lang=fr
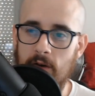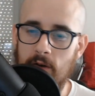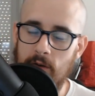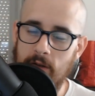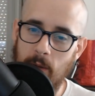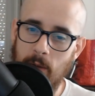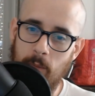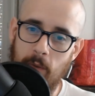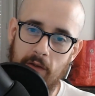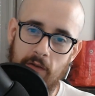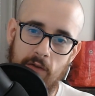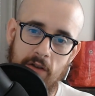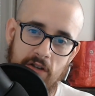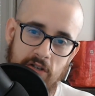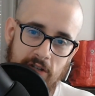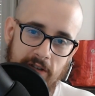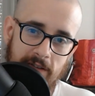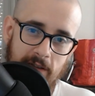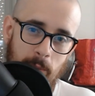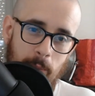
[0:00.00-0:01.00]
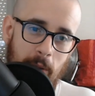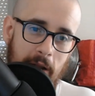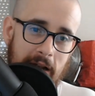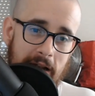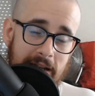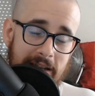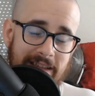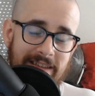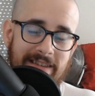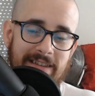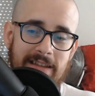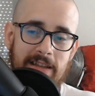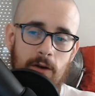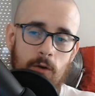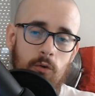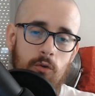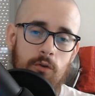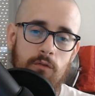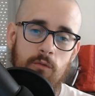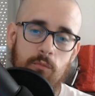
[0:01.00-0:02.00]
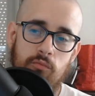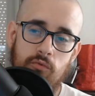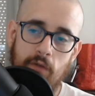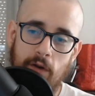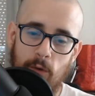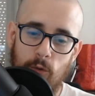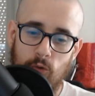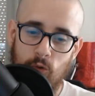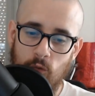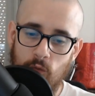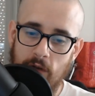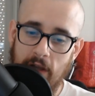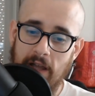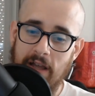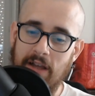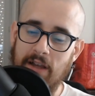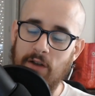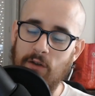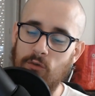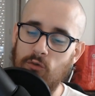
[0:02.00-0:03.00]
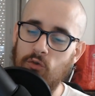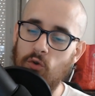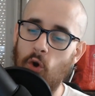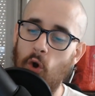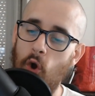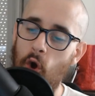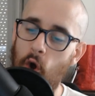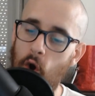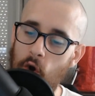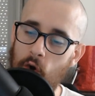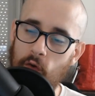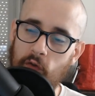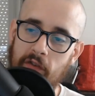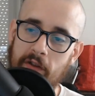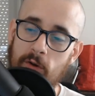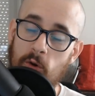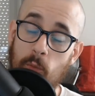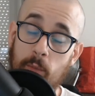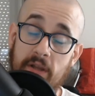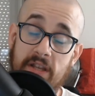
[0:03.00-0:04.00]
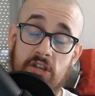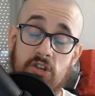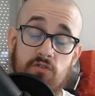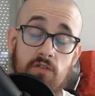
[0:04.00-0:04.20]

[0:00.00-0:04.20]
euh, d'un personnage qui s'appelle l'itinérant que vous pouvez retrouver sur l'encyclopédie.